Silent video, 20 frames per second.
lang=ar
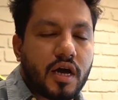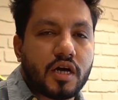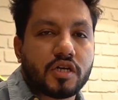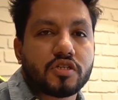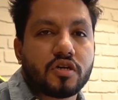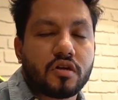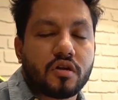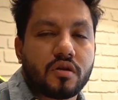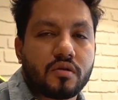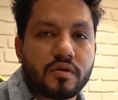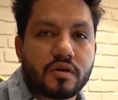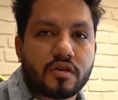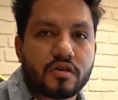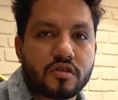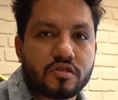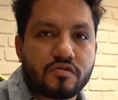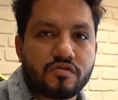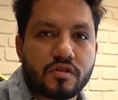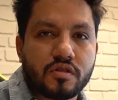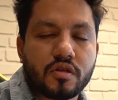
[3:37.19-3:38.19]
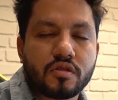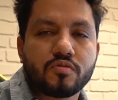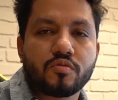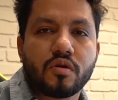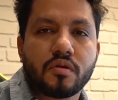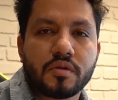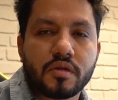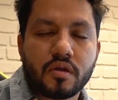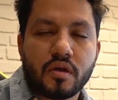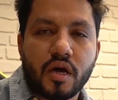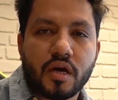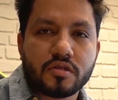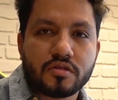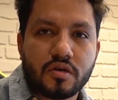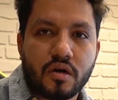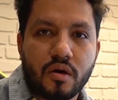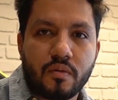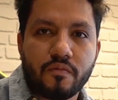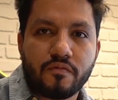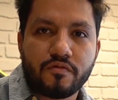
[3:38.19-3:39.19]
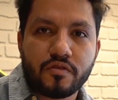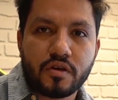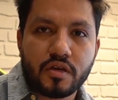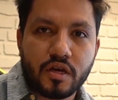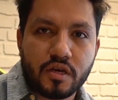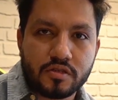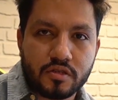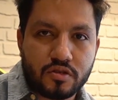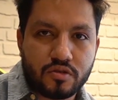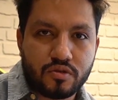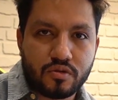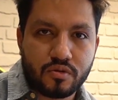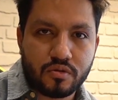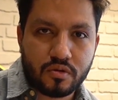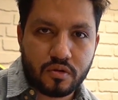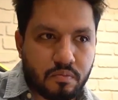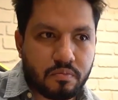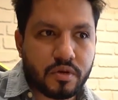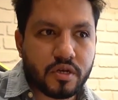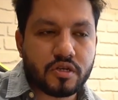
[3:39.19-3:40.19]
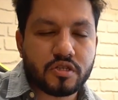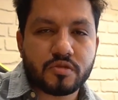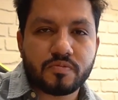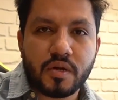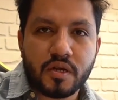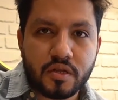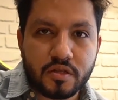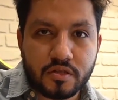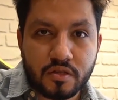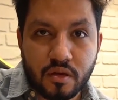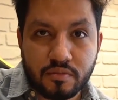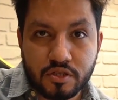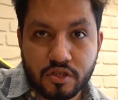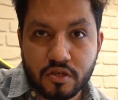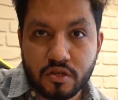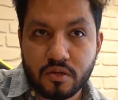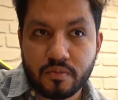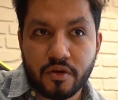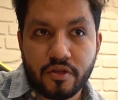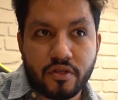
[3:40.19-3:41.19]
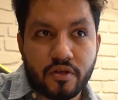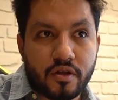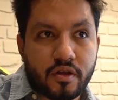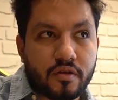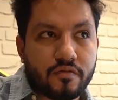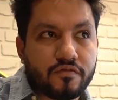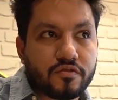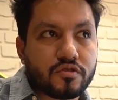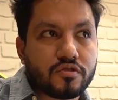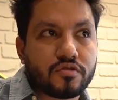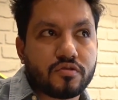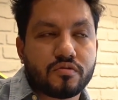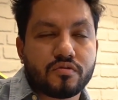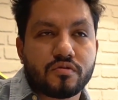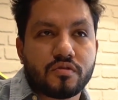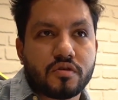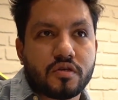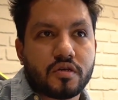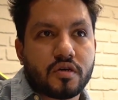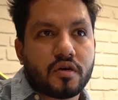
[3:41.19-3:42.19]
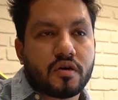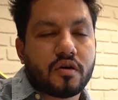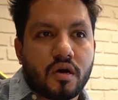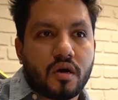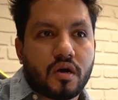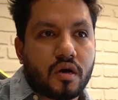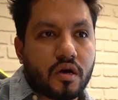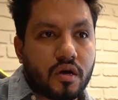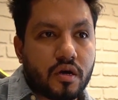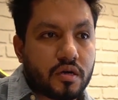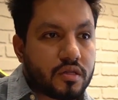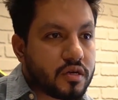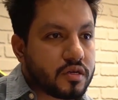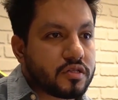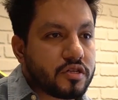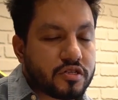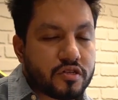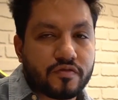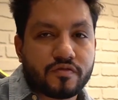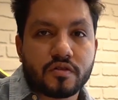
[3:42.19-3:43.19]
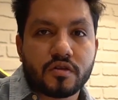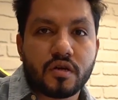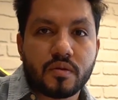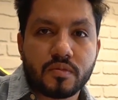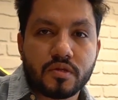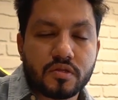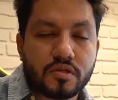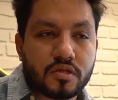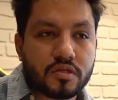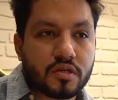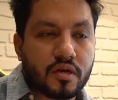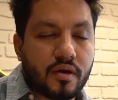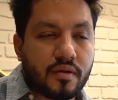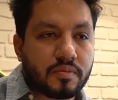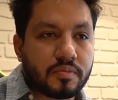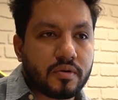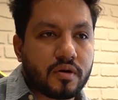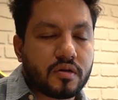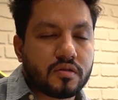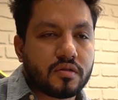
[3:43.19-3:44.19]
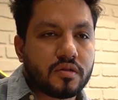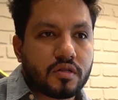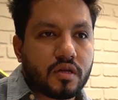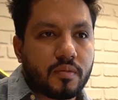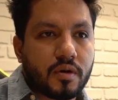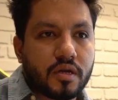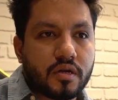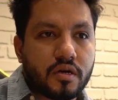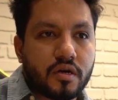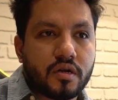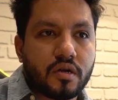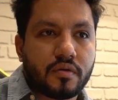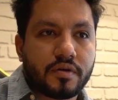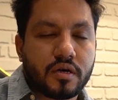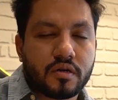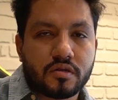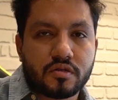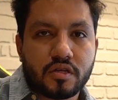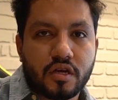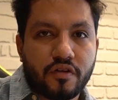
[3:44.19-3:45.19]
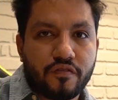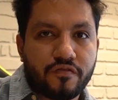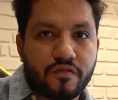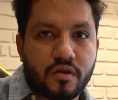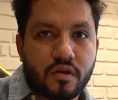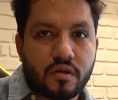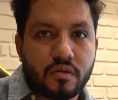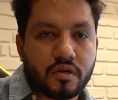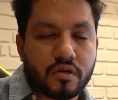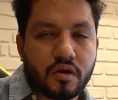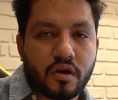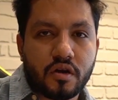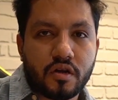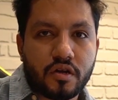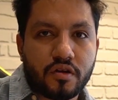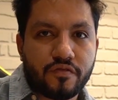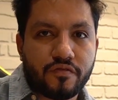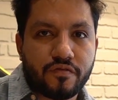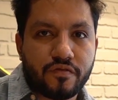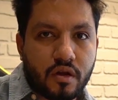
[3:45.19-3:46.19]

عشان نركز في تطوير الاقسام في كذا سوق بالنسبه للترجيح مثلا في السعوديه آه، اذا اكتشفت ان منتج خربان طبعا احنا راح نتكفل تكاليف